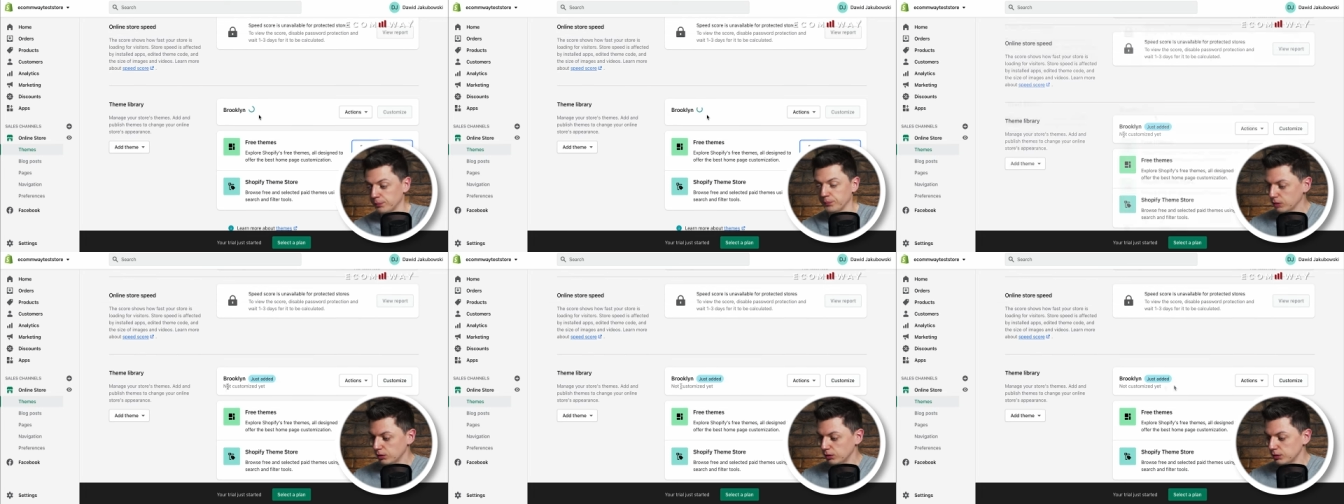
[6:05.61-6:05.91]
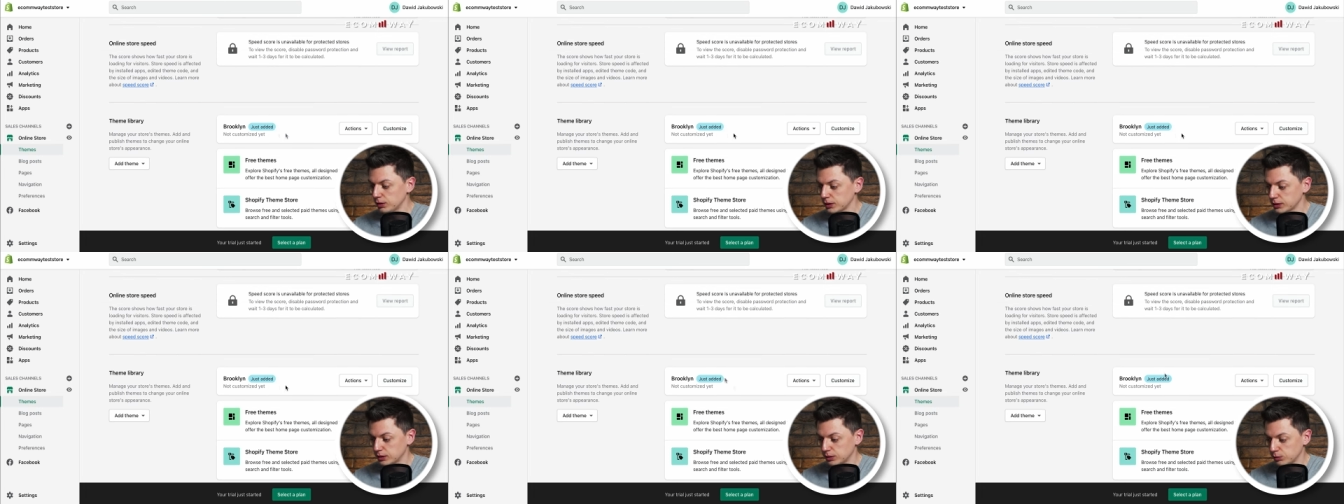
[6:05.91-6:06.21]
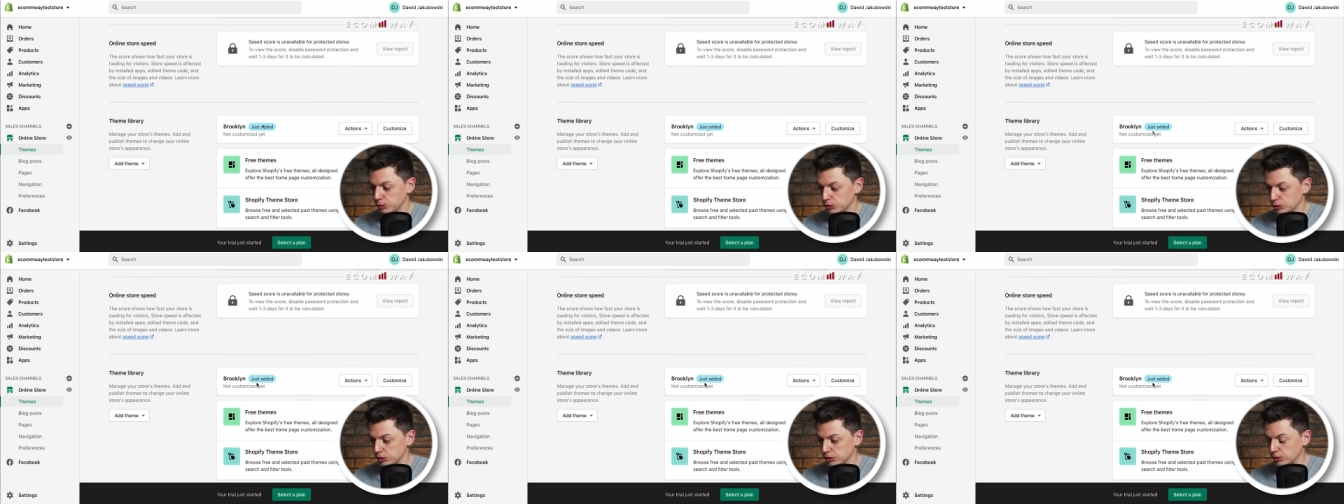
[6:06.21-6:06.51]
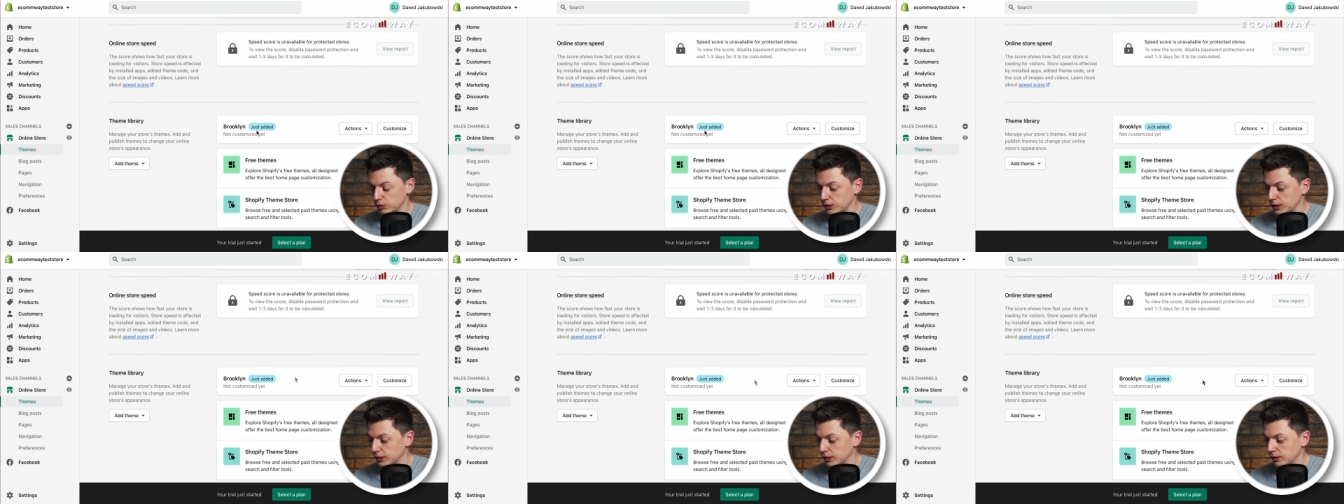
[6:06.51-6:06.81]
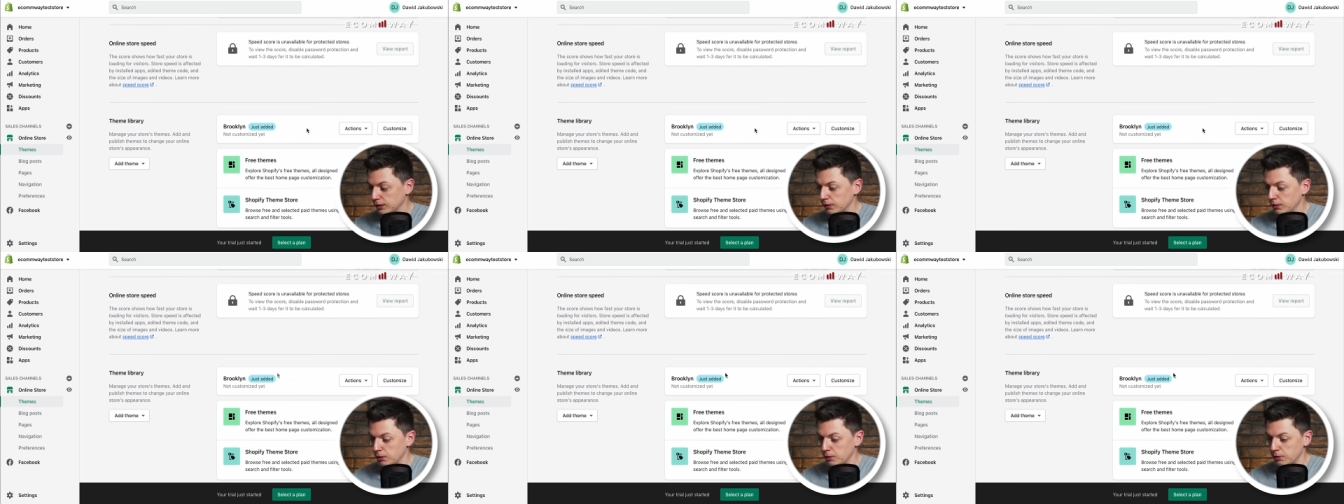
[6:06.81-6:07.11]
no i jest już
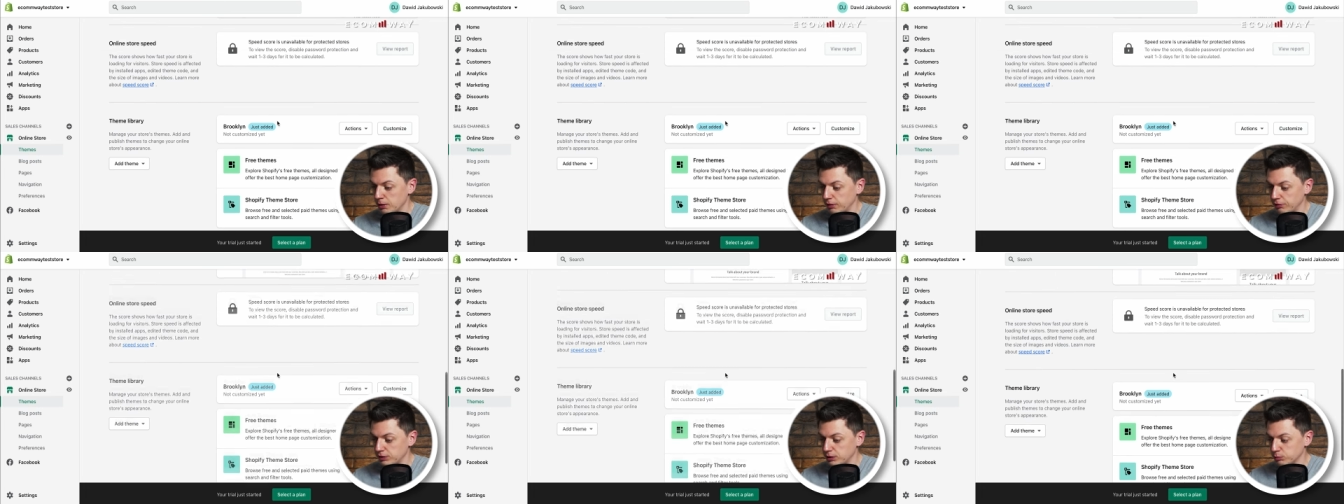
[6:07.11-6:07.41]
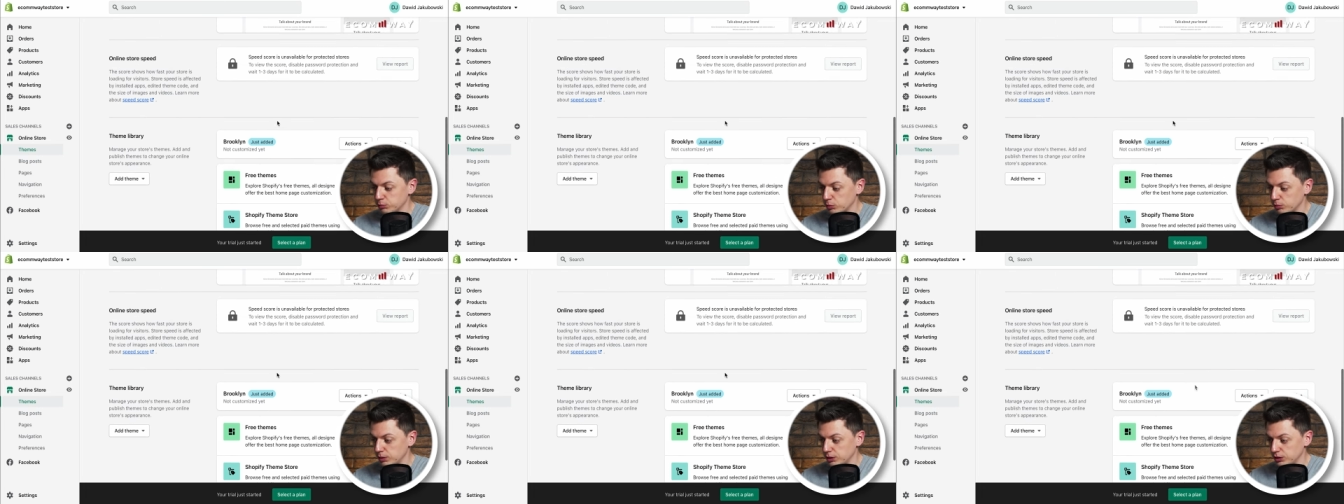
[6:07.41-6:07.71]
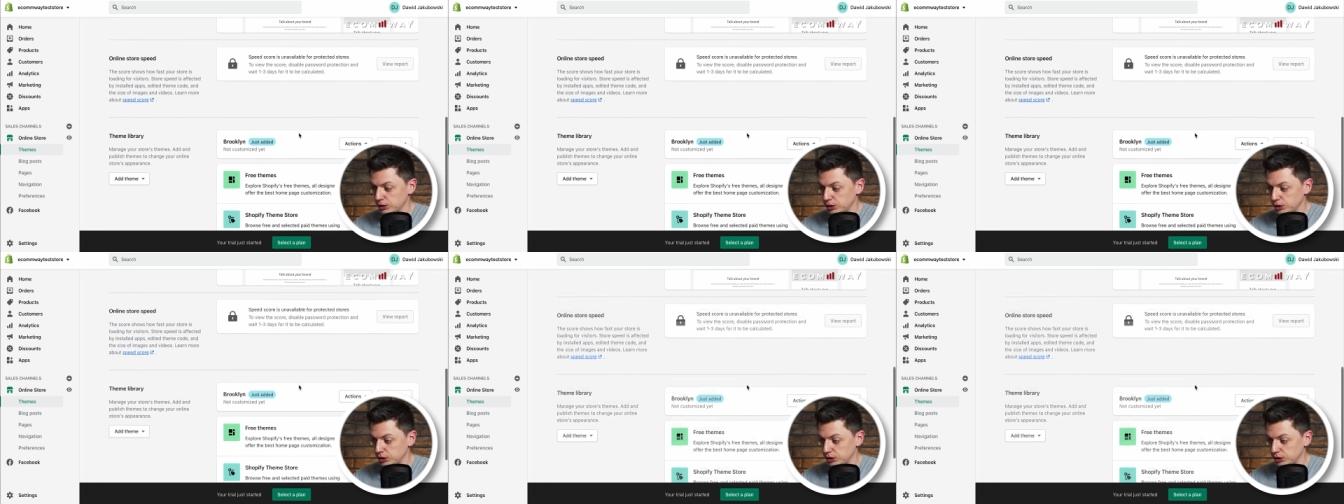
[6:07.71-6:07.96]
dodany i w tym momencie,